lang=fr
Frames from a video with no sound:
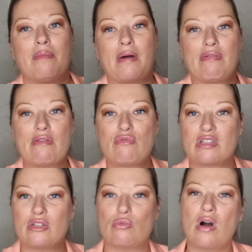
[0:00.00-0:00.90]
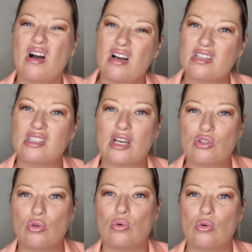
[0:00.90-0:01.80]
Parfois, vous vous dites, waouh,
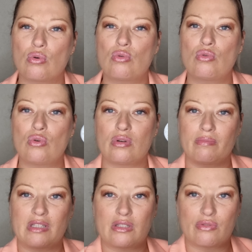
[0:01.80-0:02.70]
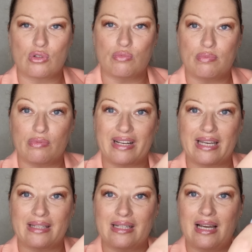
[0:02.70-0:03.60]
5 euros le rouleau. Mais sauf que vous pouvez regarder